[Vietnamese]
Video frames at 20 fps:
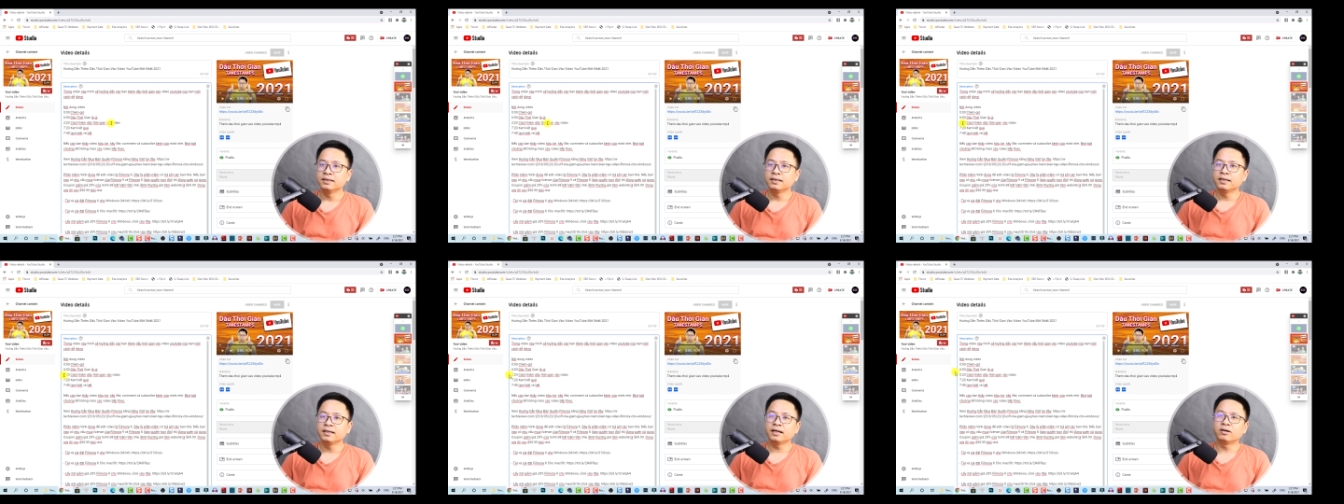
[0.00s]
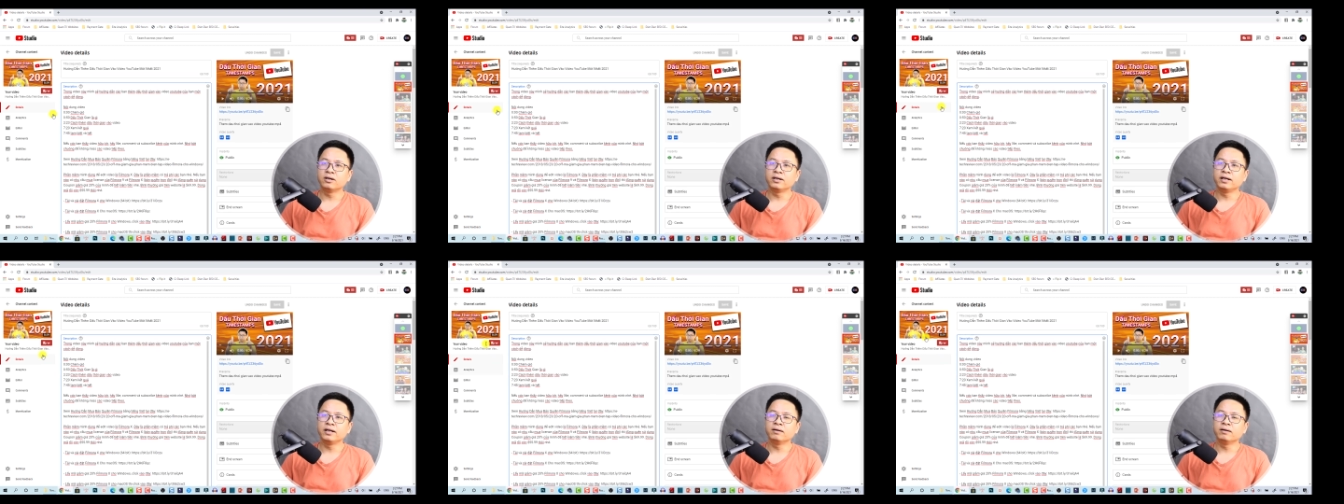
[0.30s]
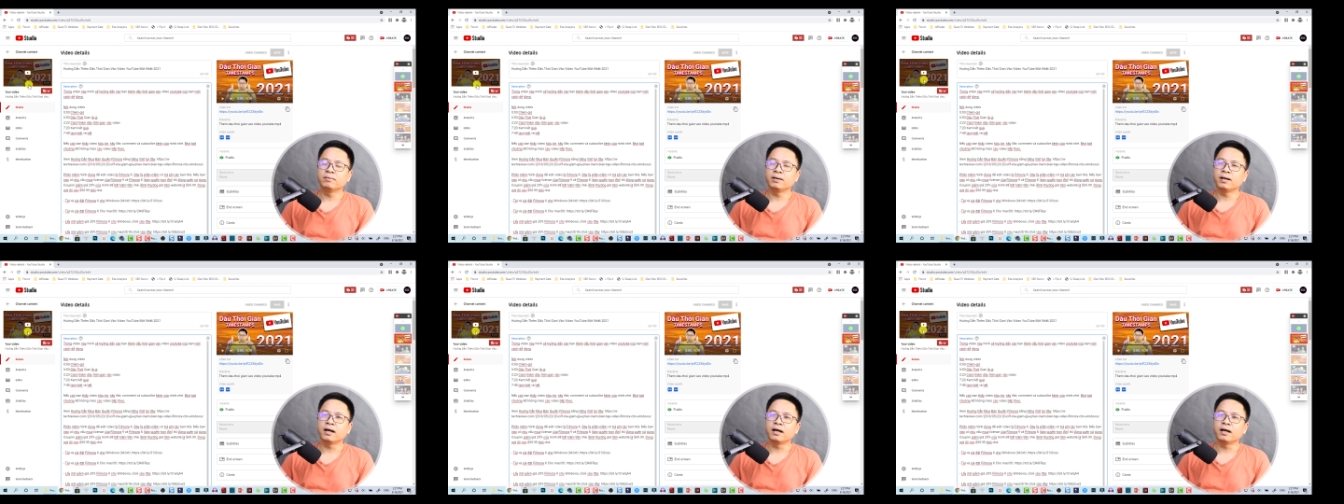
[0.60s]
Thế còn nếu
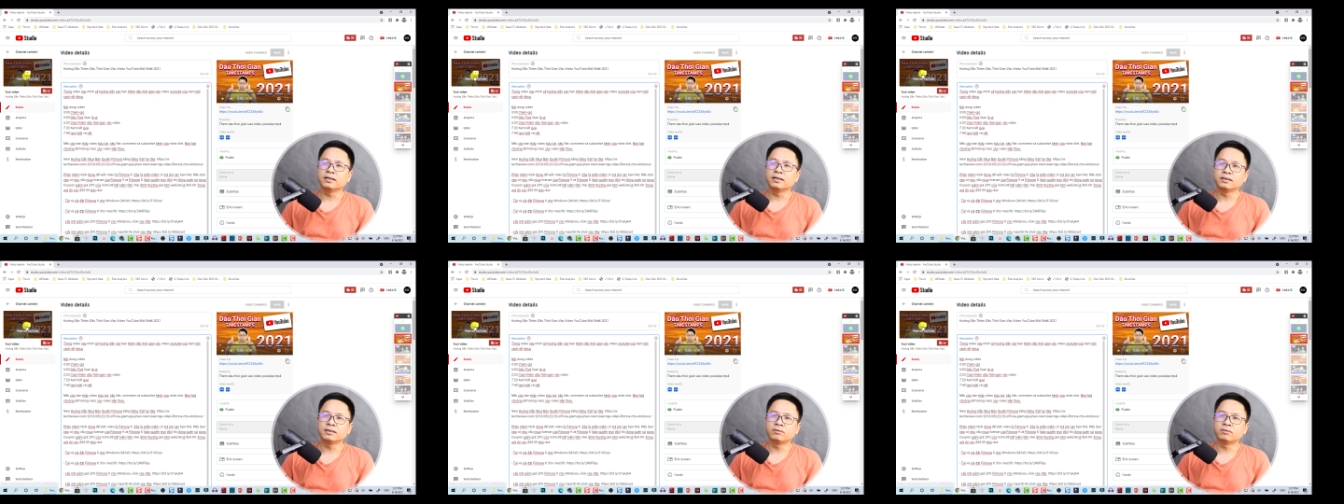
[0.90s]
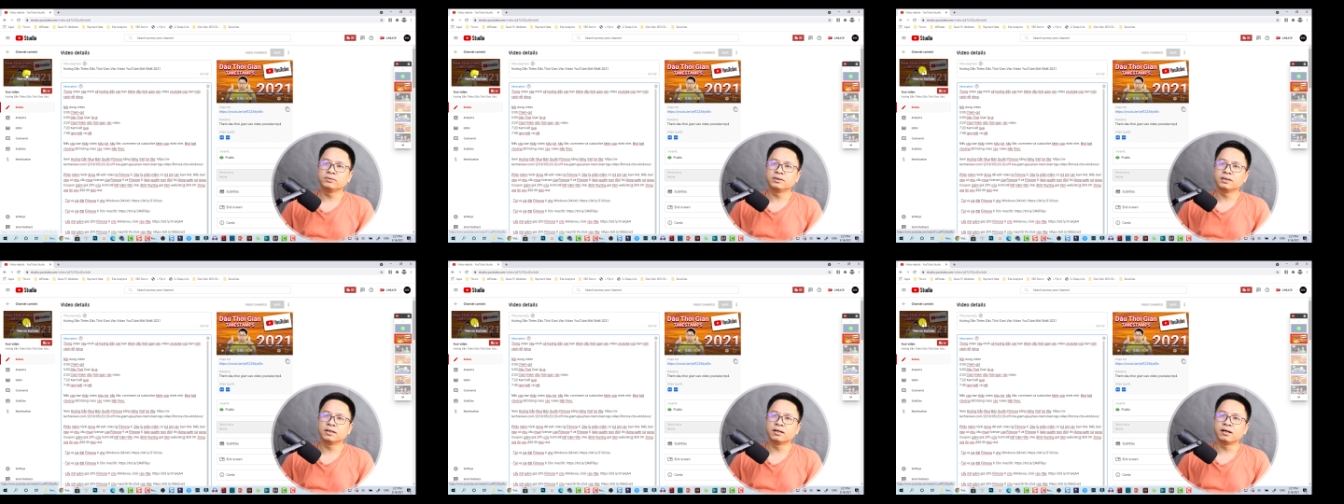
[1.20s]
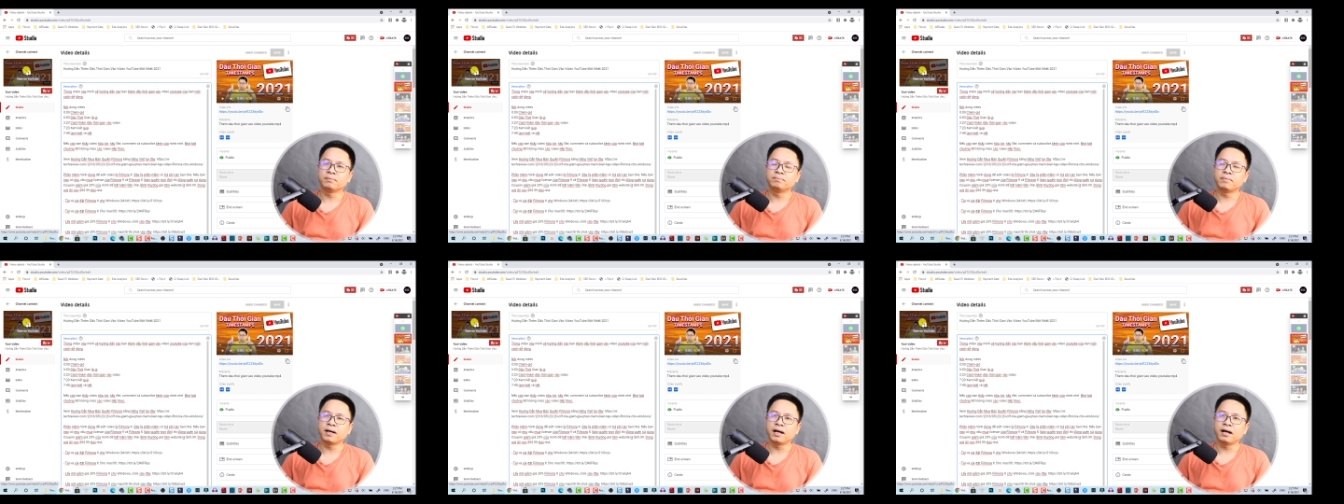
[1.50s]
mà trong trường
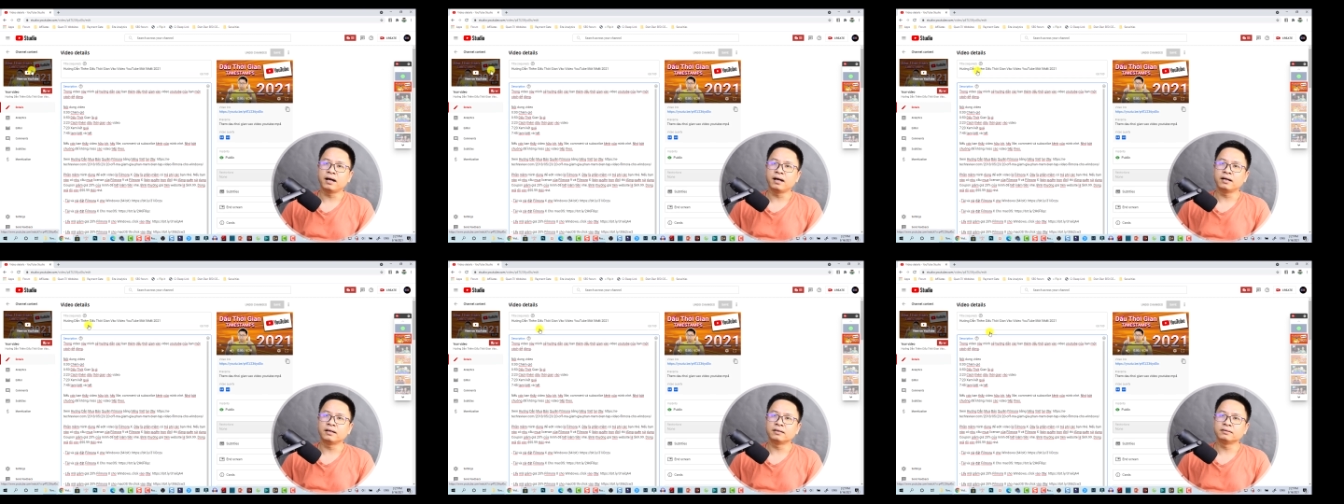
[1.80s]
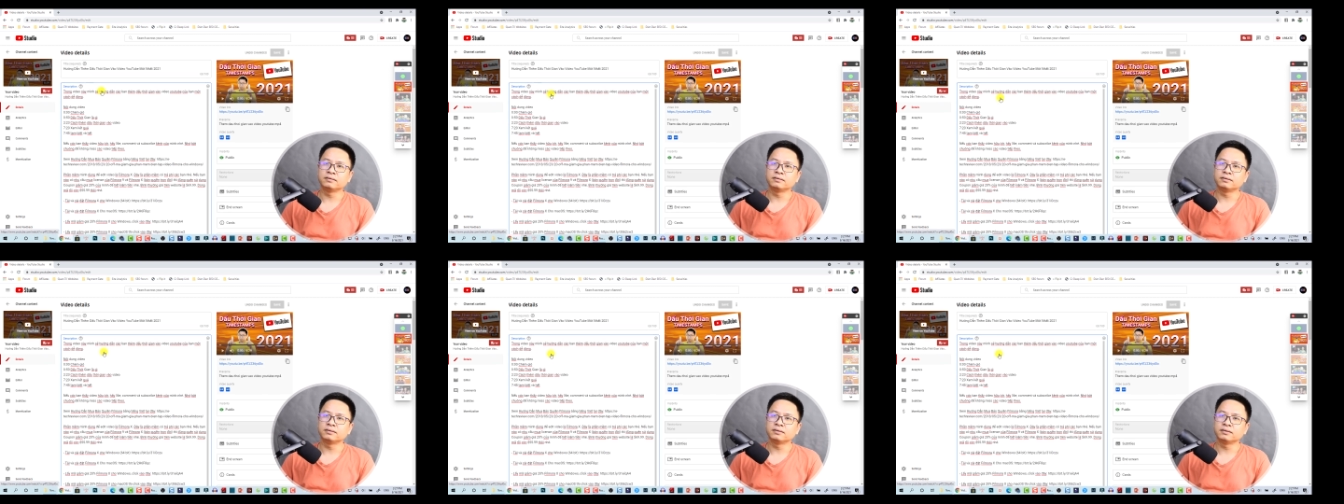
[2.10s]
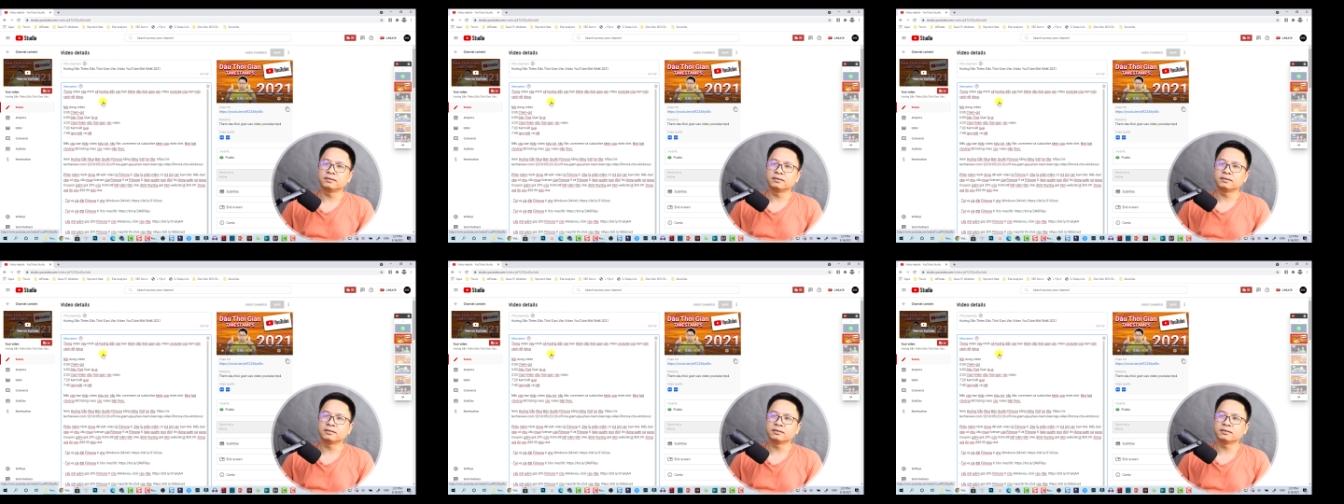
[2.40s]
hợp mà
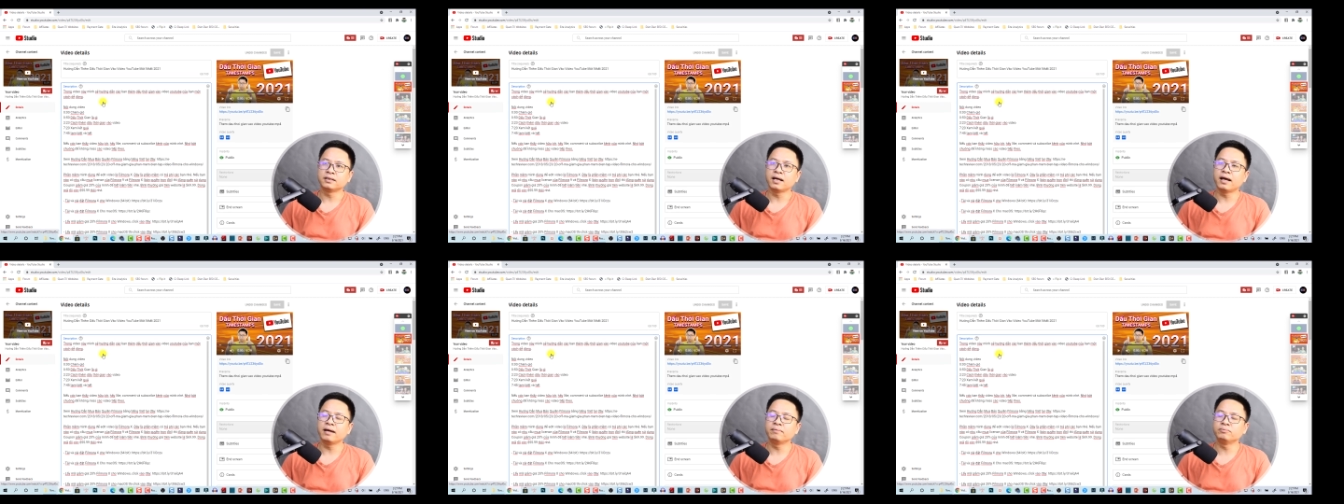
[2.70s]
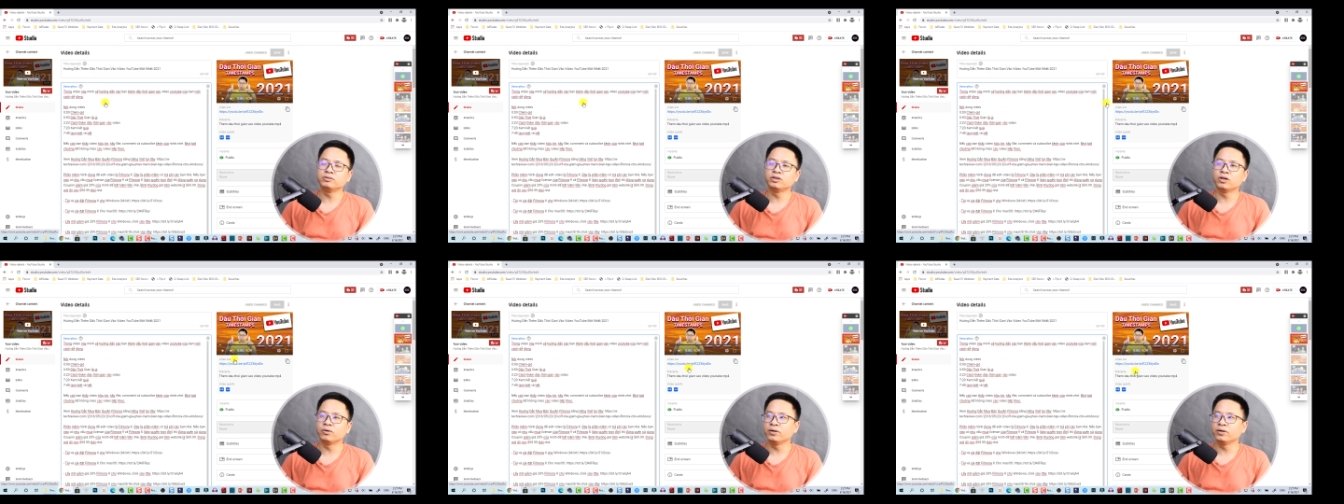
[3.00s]
thêm